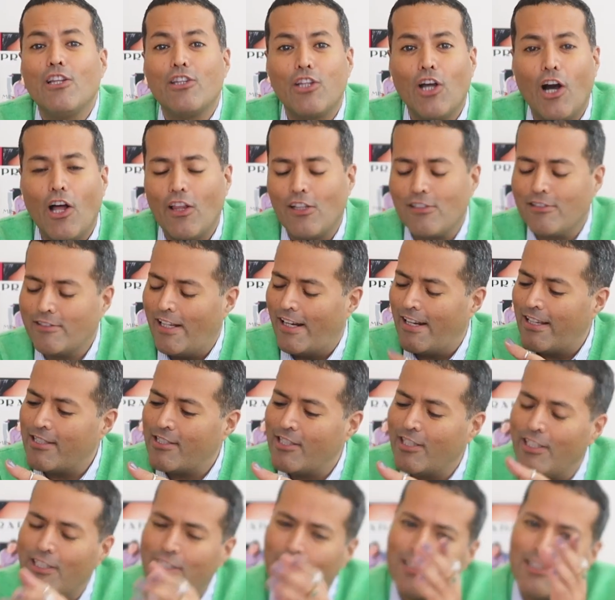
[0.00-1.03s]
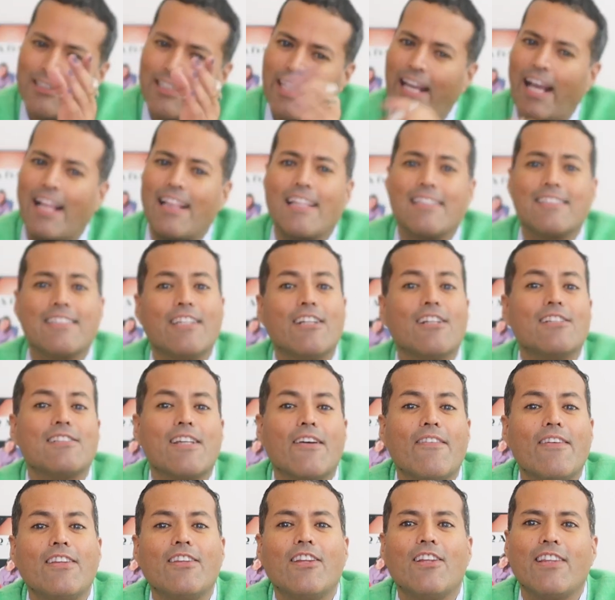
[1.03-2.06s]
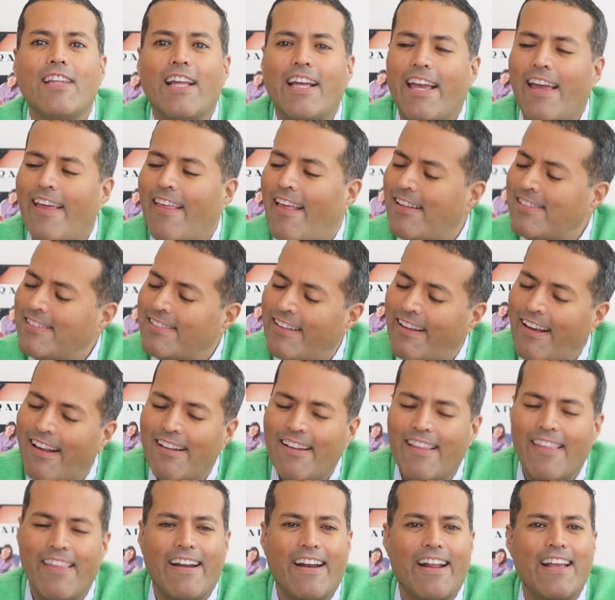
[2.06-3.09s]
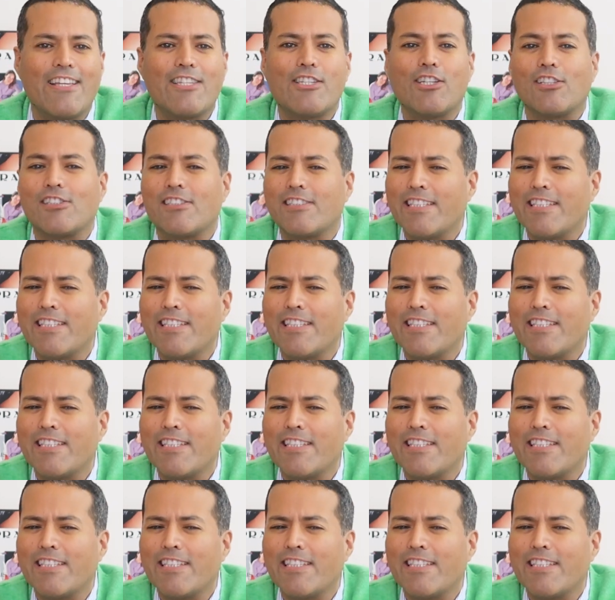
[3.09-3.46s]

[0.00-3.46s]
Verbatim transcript: Todos derechitos, síganle. Si no saben dónde queda, síganle derecho.